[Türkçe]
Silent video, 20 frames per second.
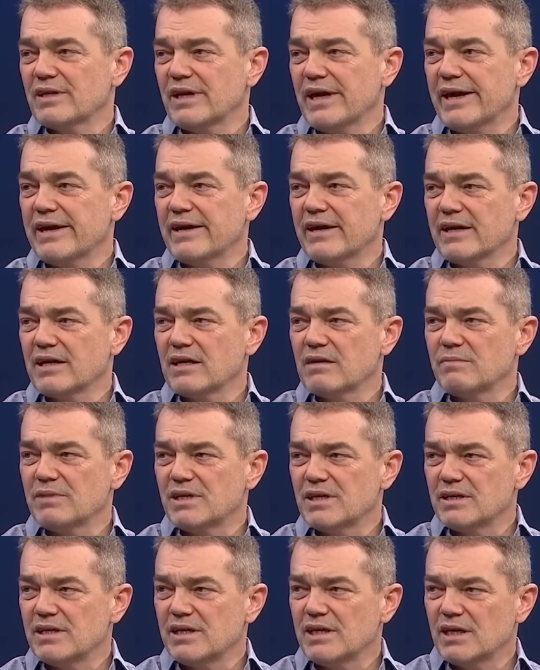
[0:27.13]
Evet. Herhangi
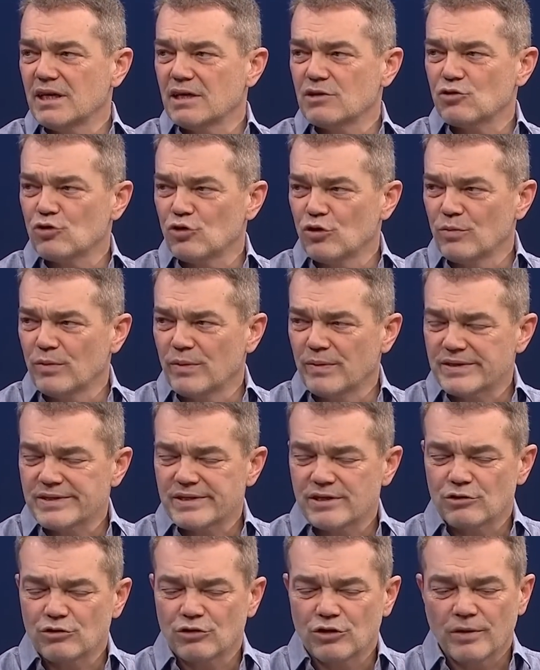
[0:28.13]
bir dine inanç
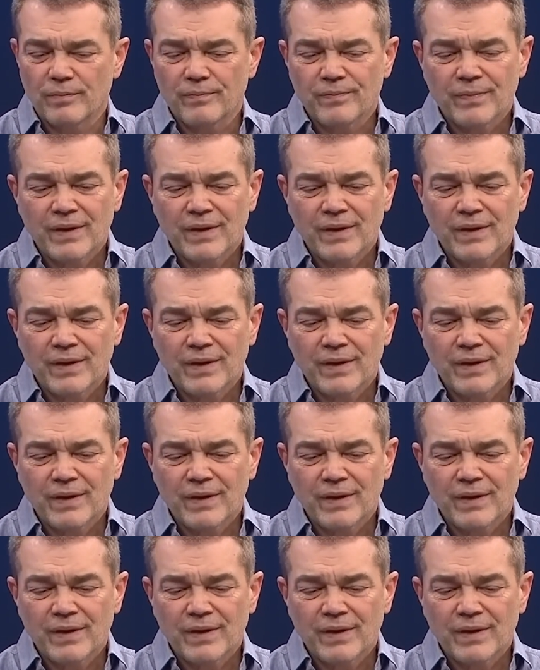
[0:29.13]
olmaması diyor.